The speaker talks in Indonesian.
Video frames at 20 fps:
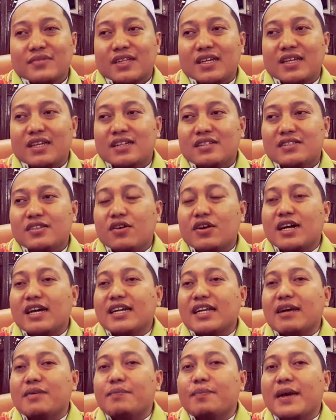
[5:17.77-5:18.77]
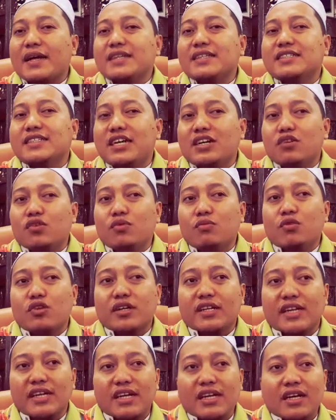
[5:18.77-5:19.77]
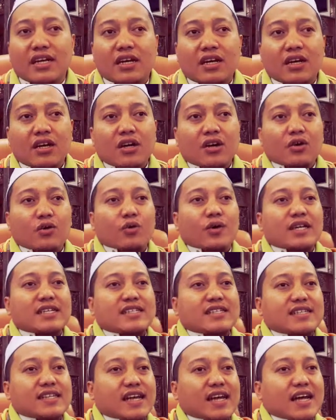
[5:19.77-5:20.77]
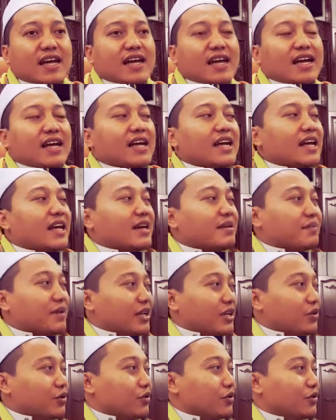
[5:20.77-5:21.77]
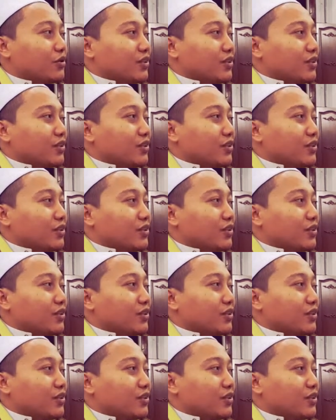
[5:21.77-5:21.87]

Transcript: ya seorang yang panjang umurnya wasaa amalu